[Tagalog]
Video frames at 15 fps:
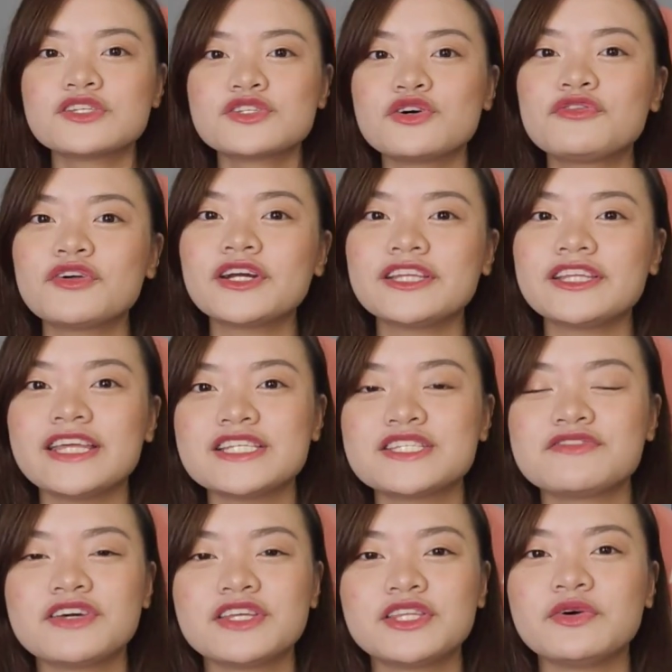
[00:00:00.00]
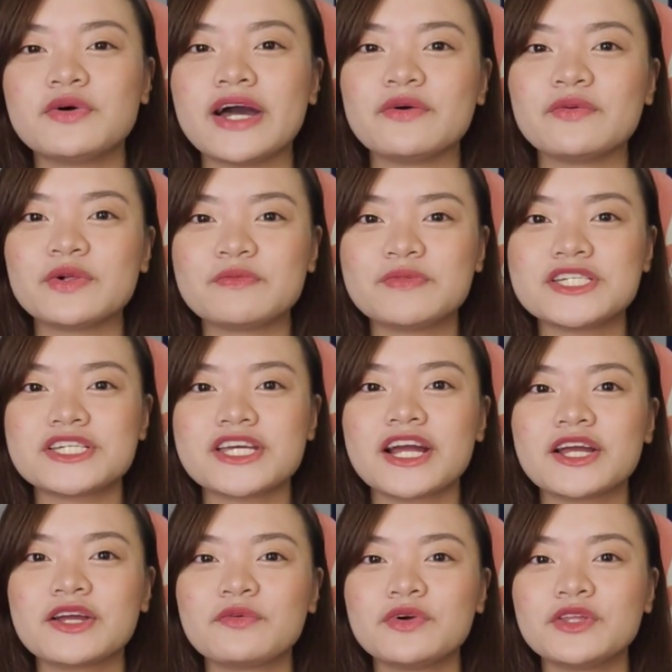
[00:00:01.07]
So, for today's video, I will be
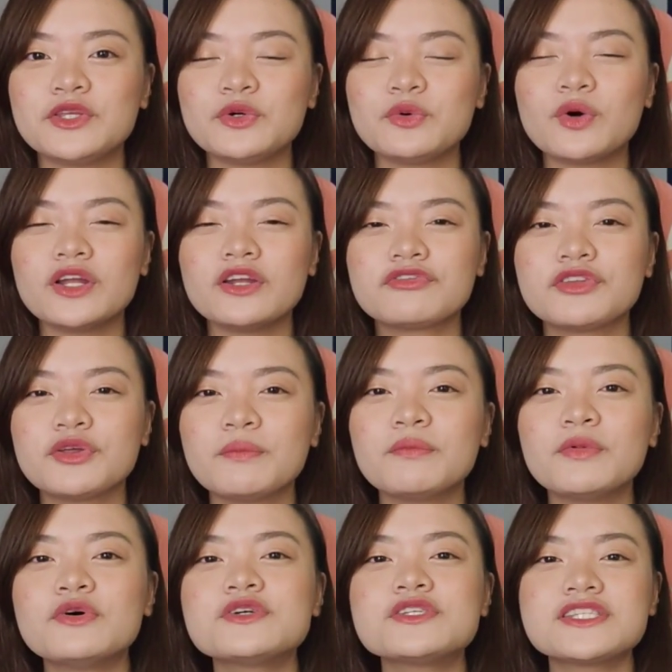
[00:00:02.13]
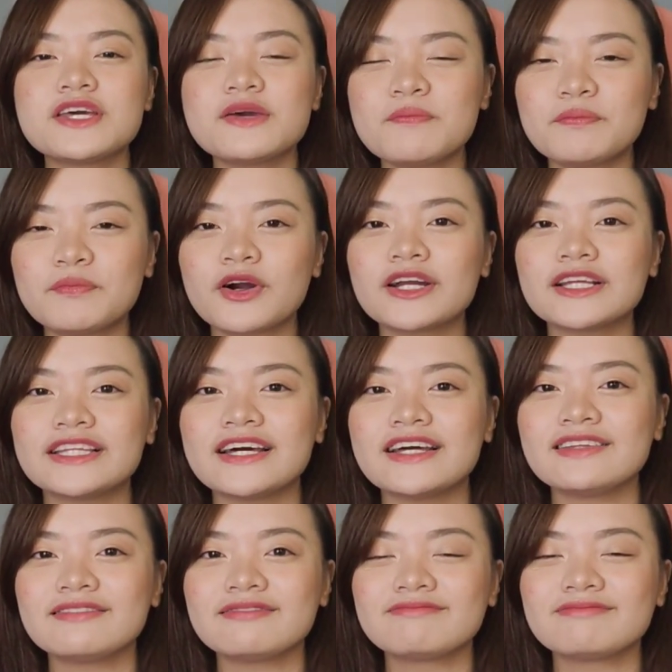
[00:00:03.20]
sharing with you one of the most
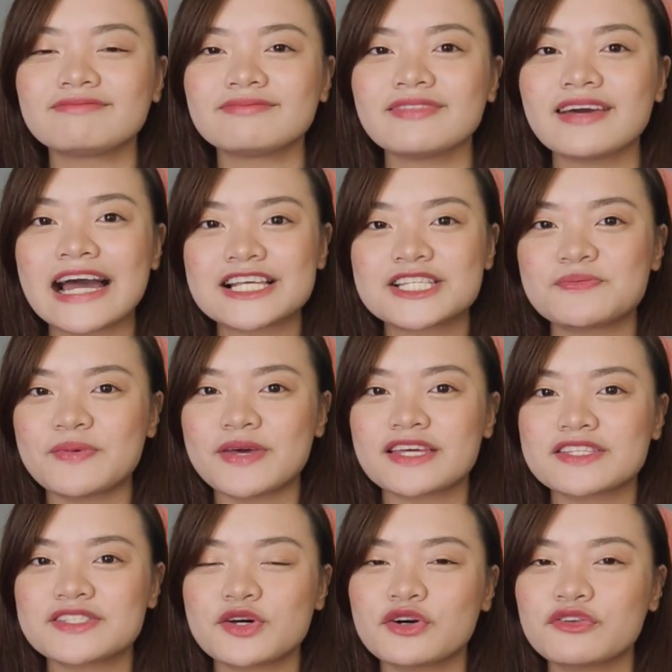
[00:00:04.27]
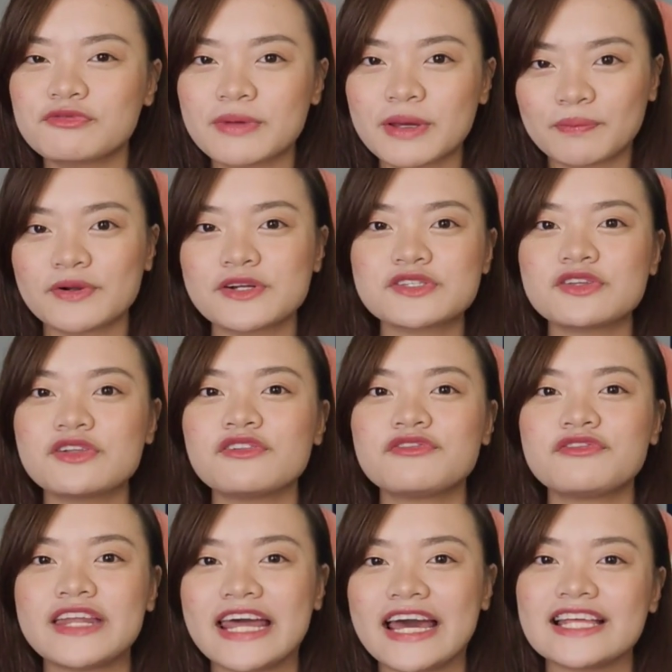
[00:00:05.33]
important aspects of my personal
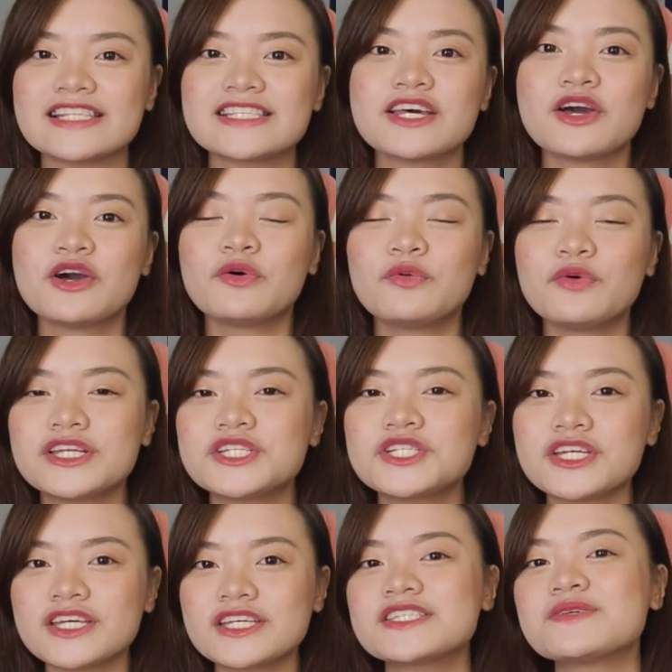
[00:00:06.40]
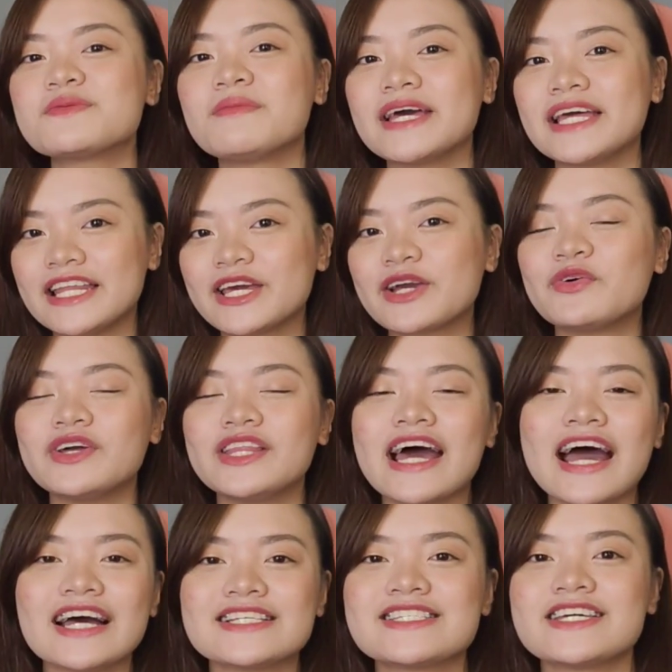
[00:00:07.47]
finance, which is my liquid
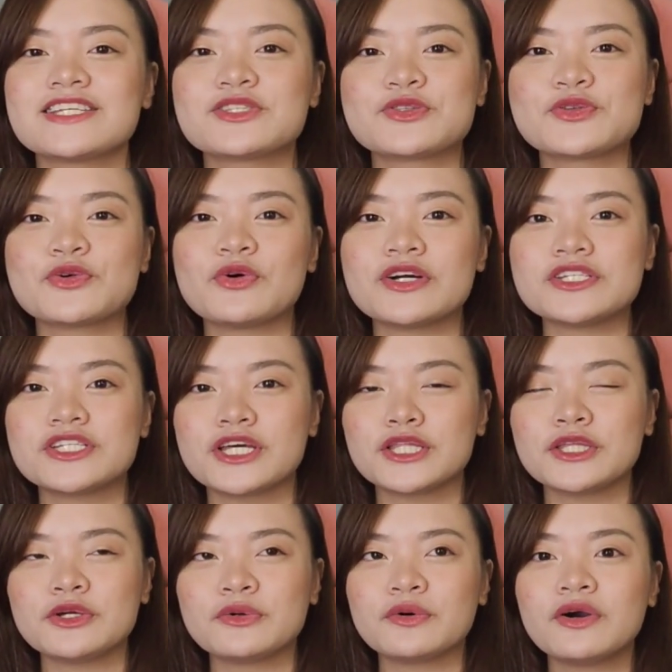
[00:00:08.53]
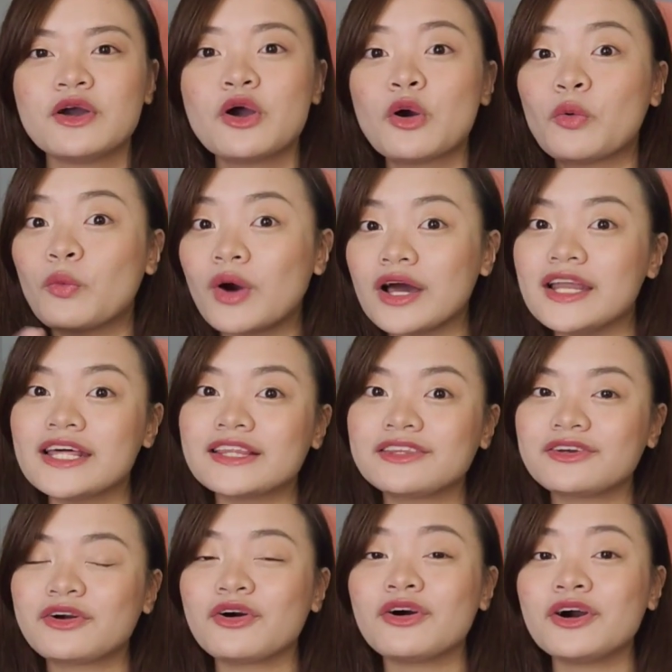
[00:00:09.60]
assets. So, andyan yung wallet
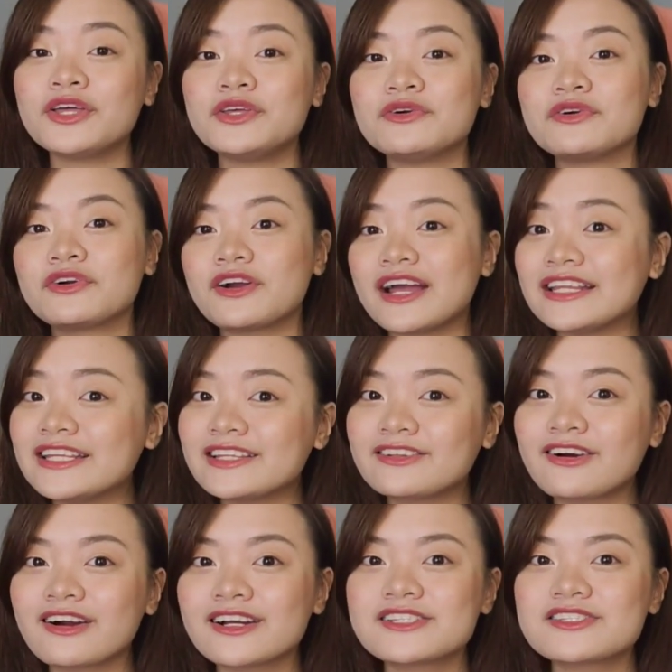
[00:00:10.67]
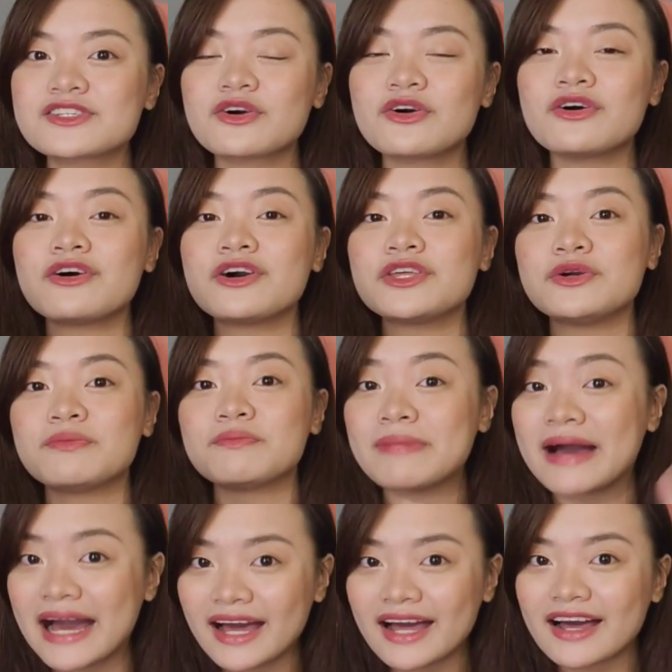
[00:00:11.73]
ko, yung credit cards ko, yung
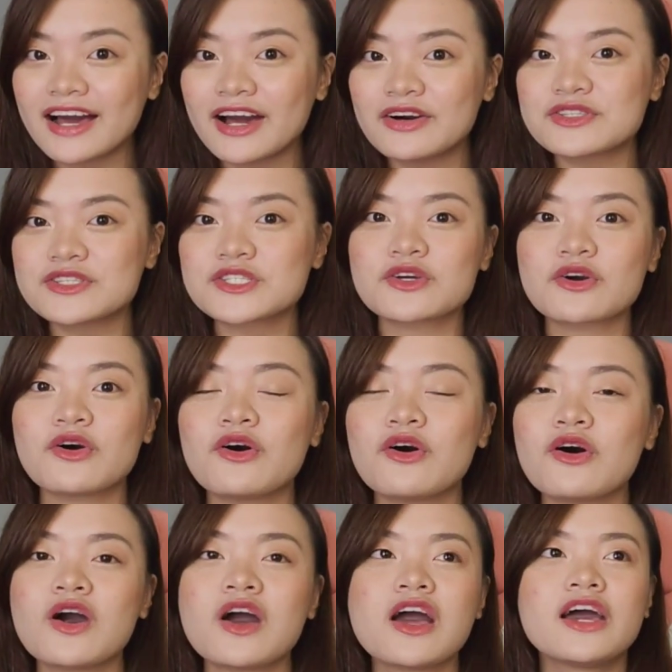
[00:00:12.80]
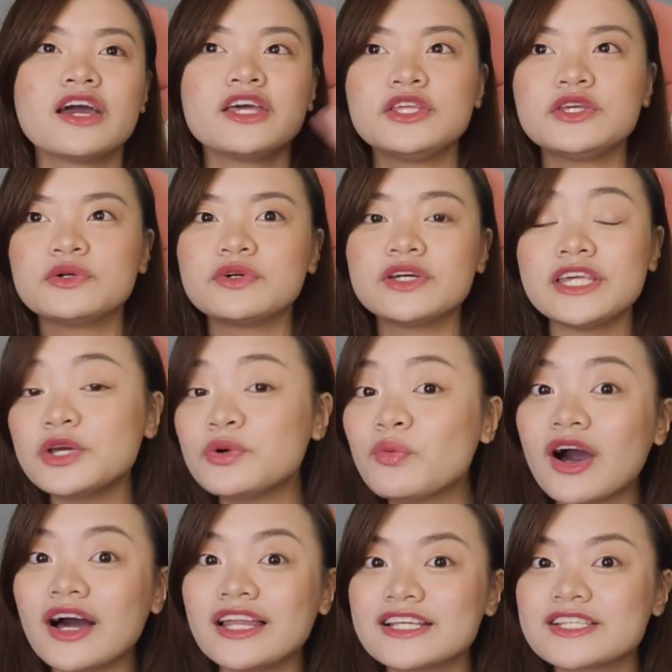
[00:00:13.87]
bank accounts ko, yung
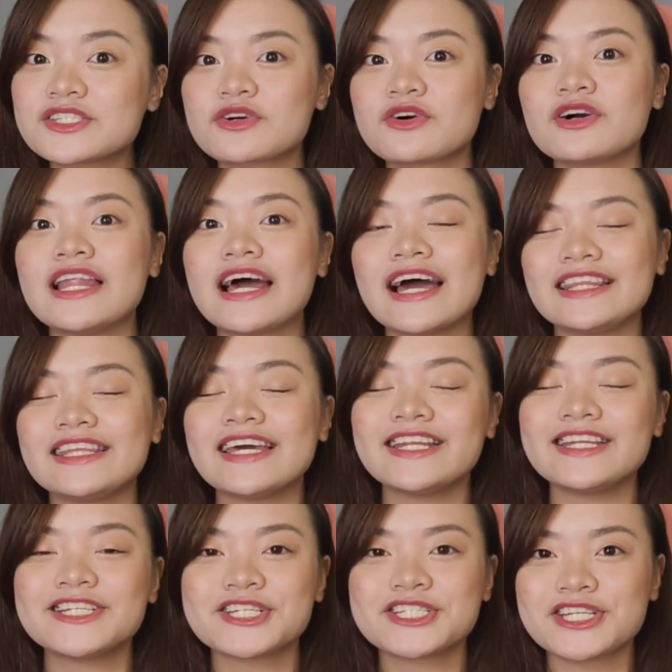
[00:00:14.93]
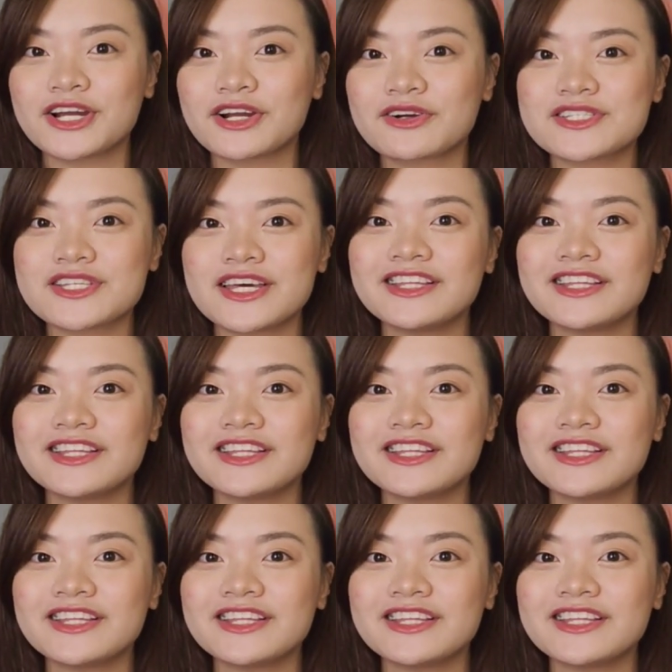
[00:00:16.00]
e-wallets ko, lahat yan isha-share ko sa